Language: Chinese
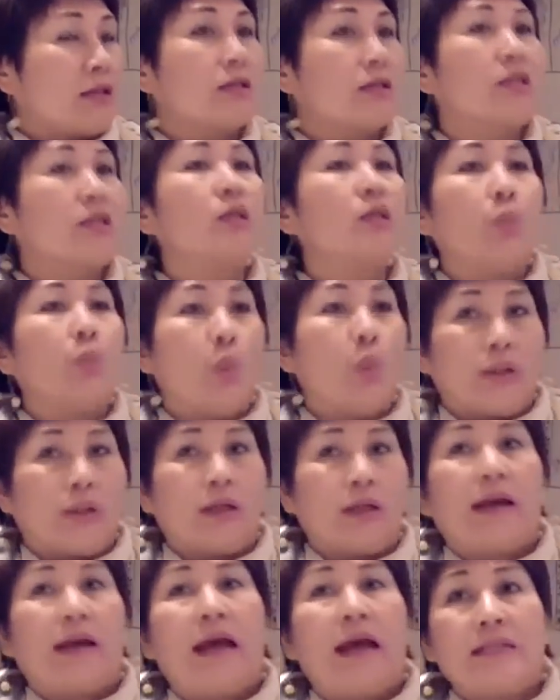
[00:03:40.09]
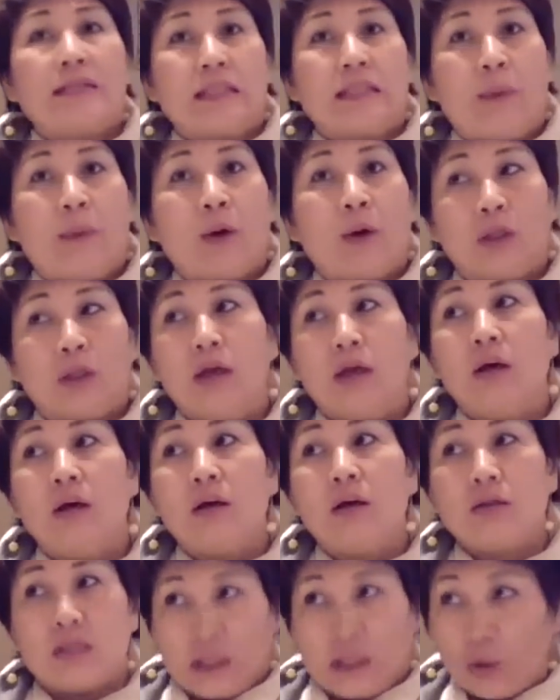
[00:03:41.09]
自我的干细胞的
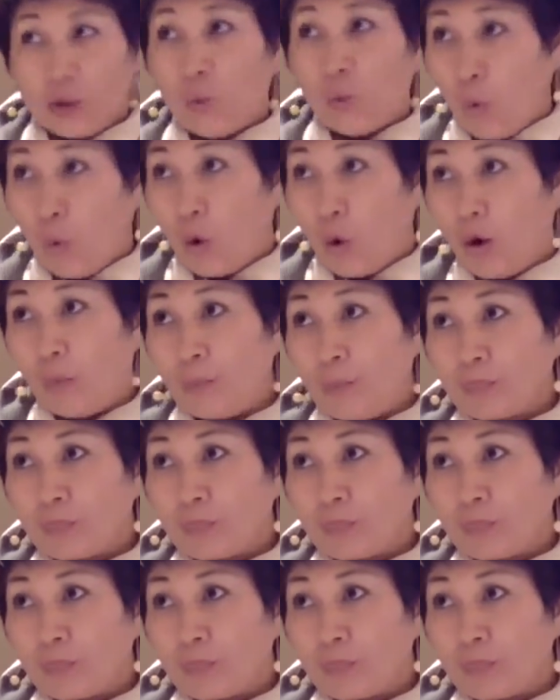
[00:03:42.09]
激活。